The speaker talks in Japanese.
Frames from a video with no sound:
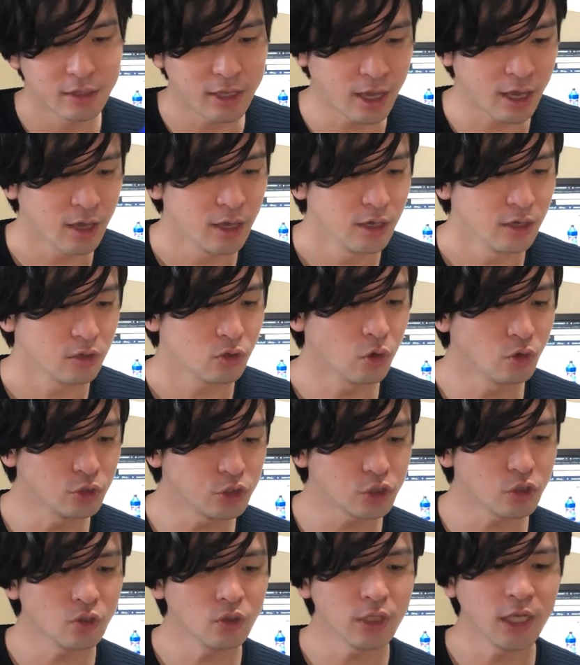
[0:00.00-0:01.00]
で、特
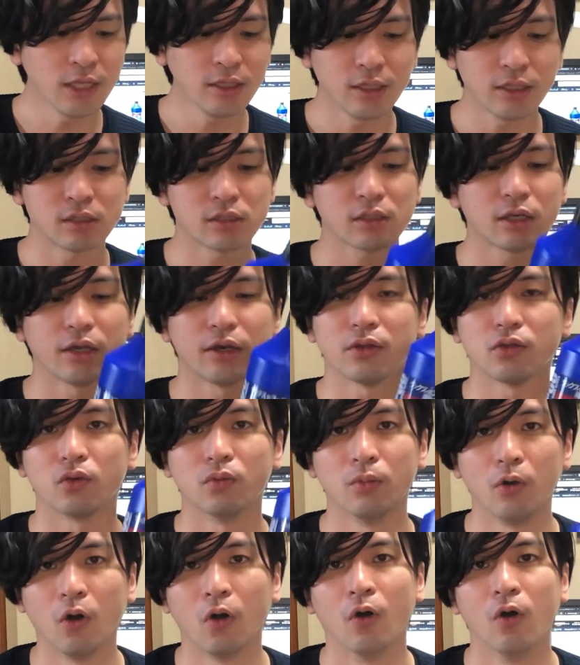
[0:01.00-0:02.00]
徴なんですけれど
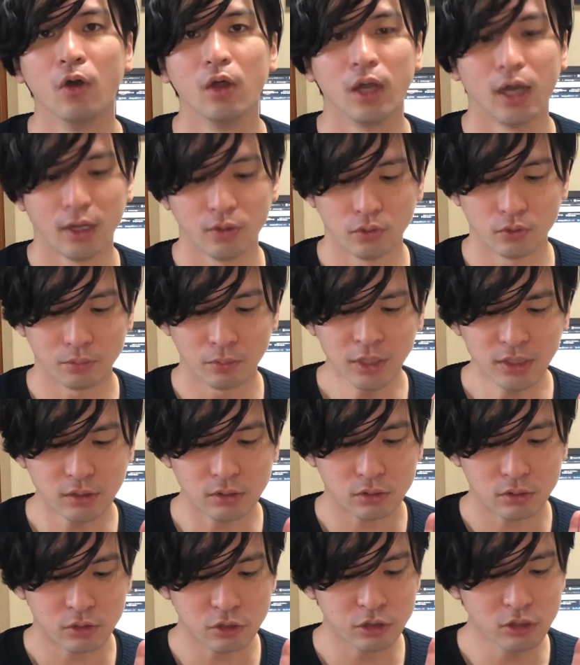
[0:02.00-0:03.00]
も、あの、ま
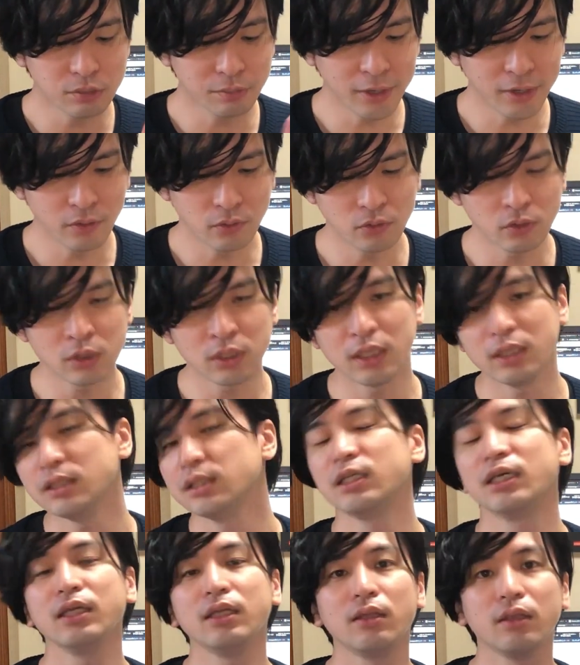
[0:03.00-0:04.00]
ず、車用の洗
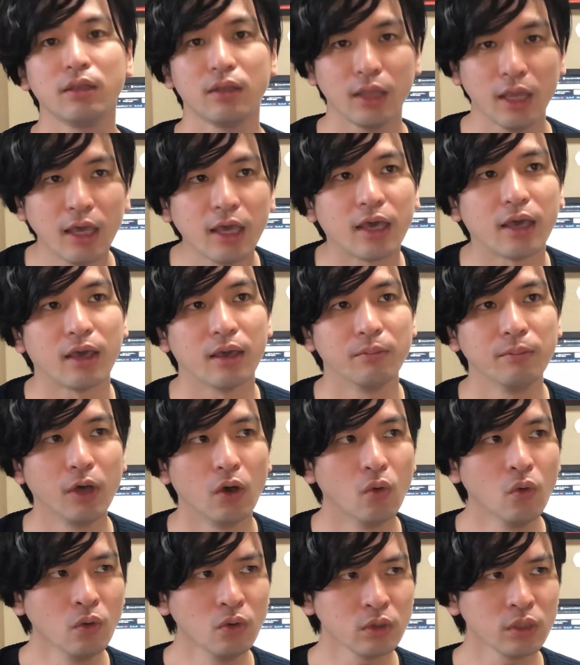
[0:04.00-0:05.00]
剤って、ま
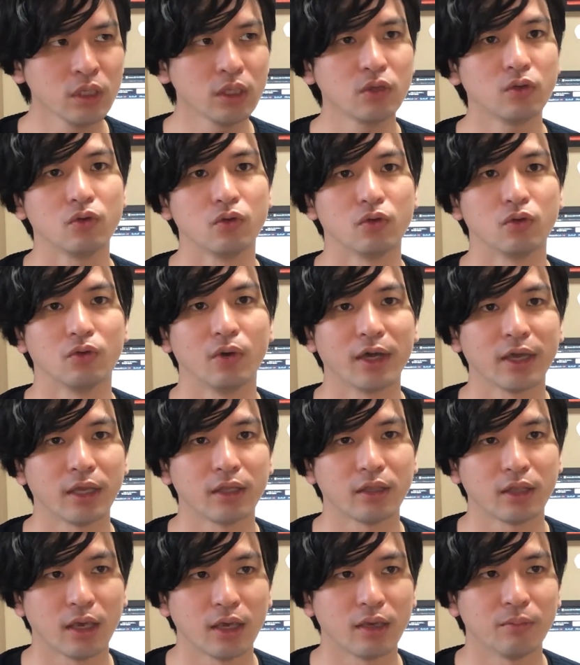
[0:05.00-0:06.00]
あ、大きく分
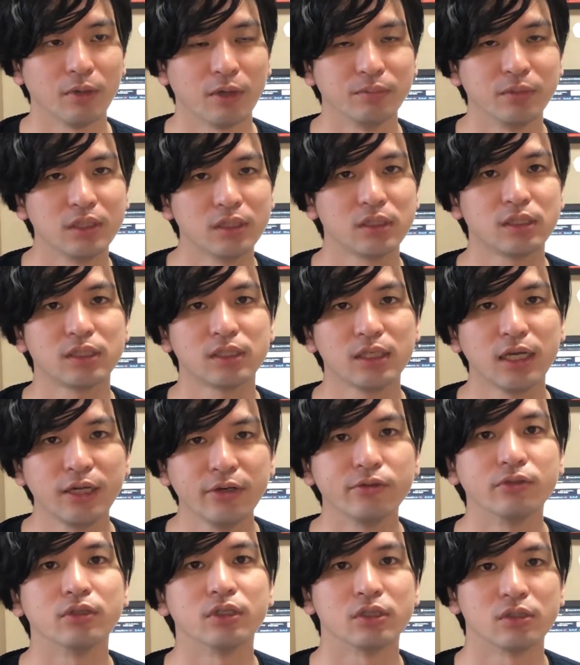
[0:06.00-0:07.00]
けて、まあ、3つあ
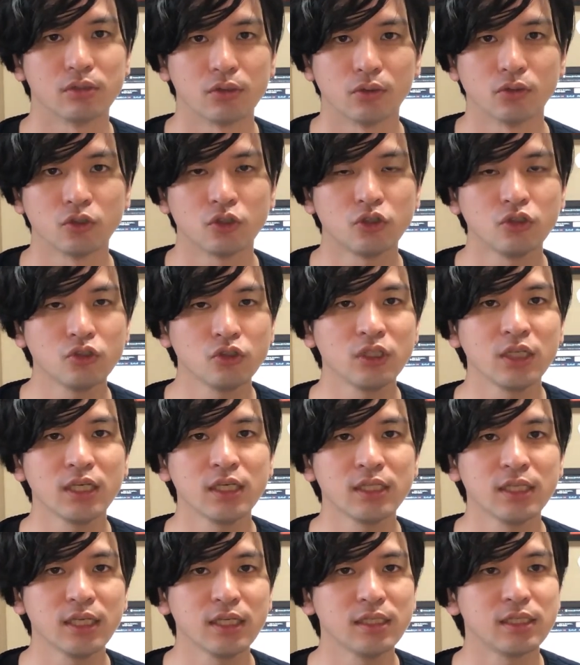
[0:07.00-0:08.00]
るんですよ。中
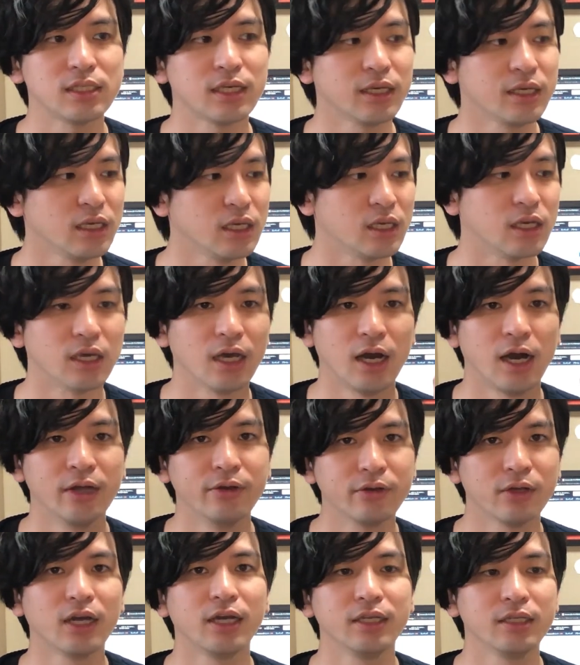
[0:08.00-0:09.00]
性洗剤、
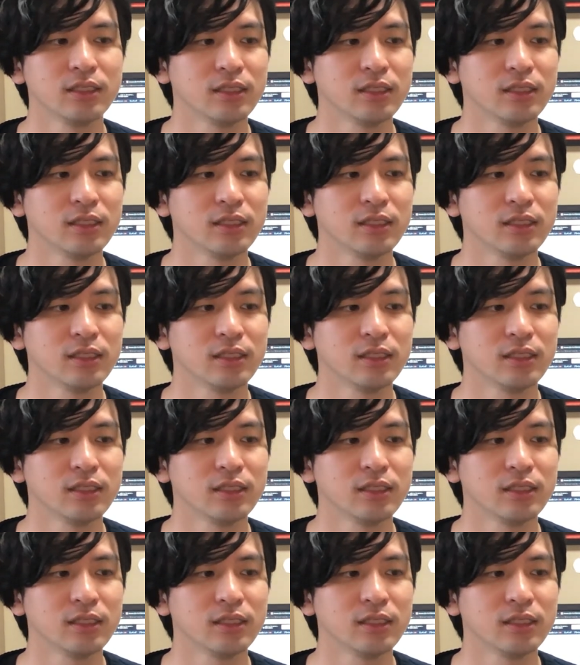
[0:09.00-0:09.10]
アルカリ